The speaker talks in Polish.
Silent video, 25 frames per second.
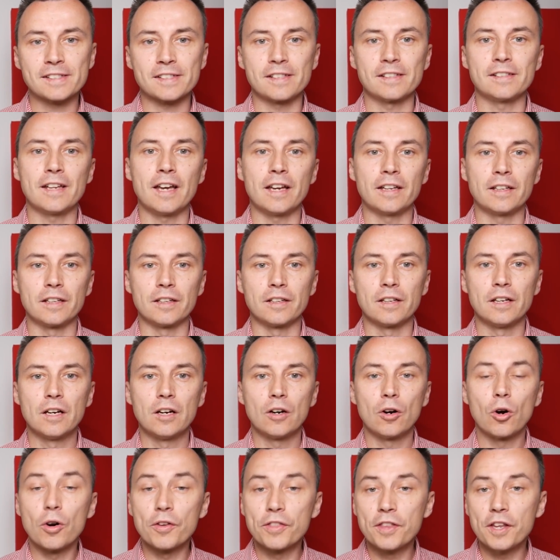został
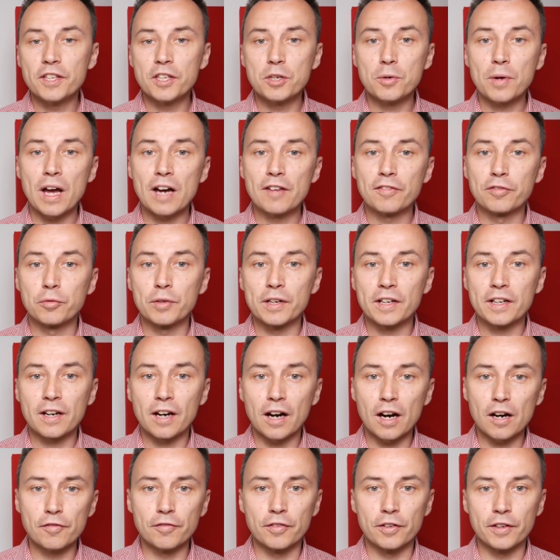zaszczepiony, czy jest
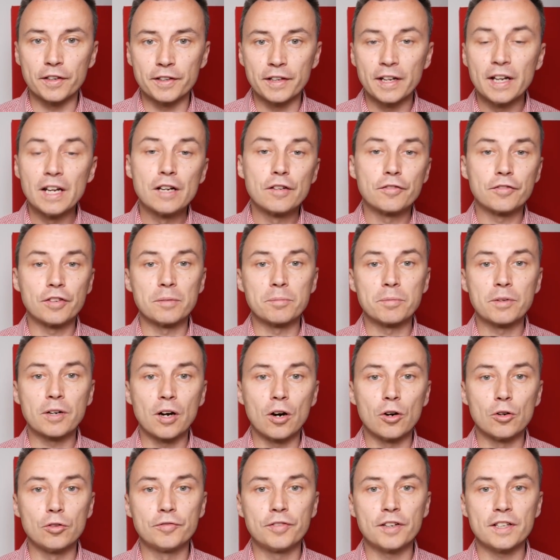ozdrowieńcem,
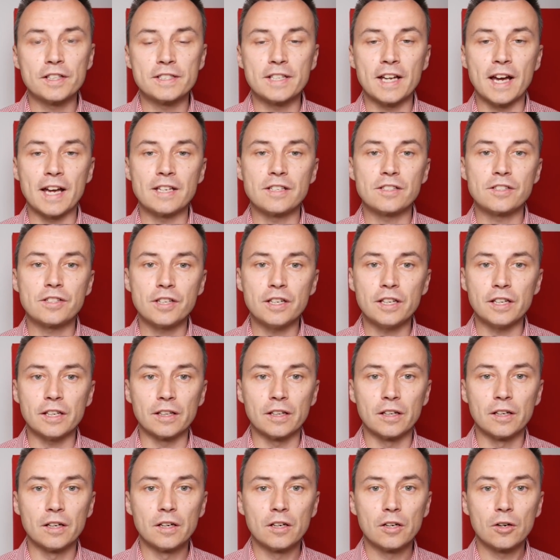lub opcja dla
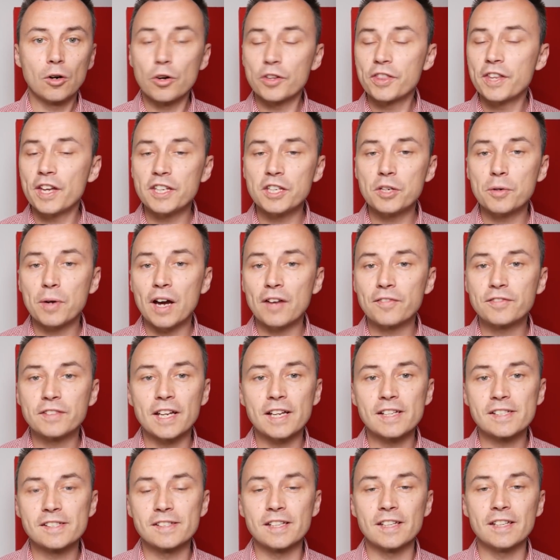użytkowników
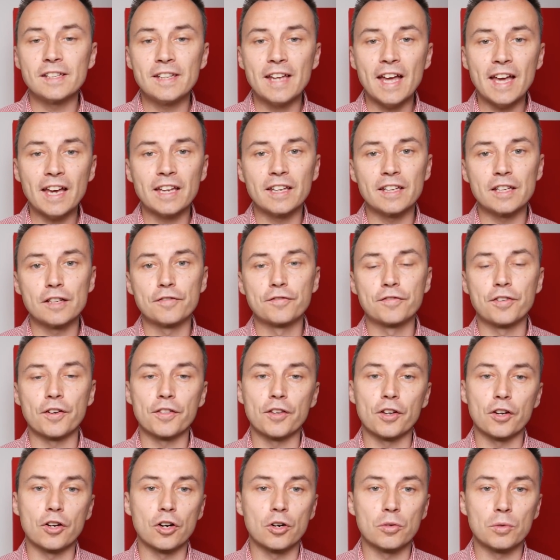poniżej 16 roku
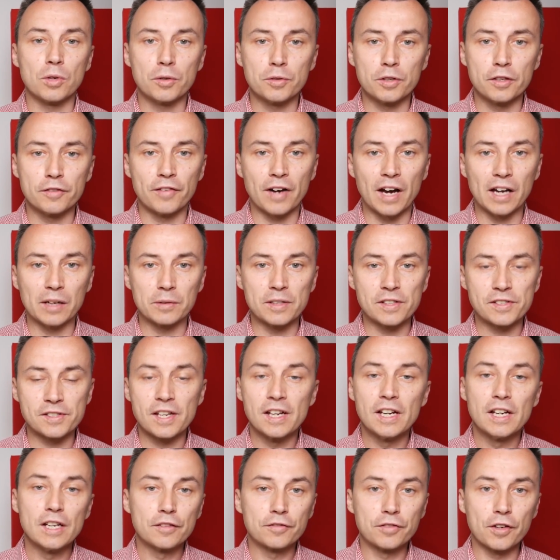życia, czy
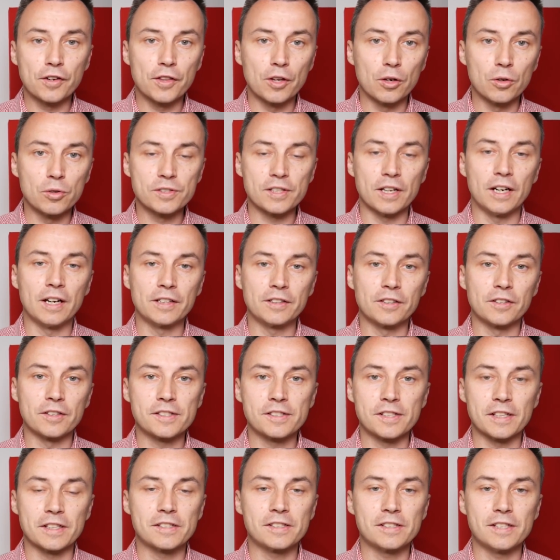został przetestowany z
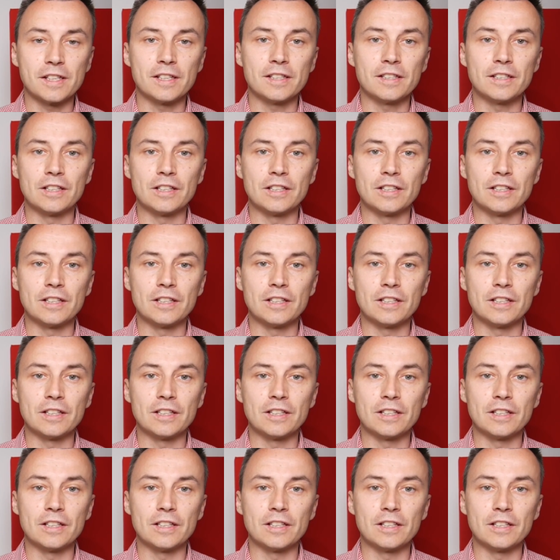wynikiem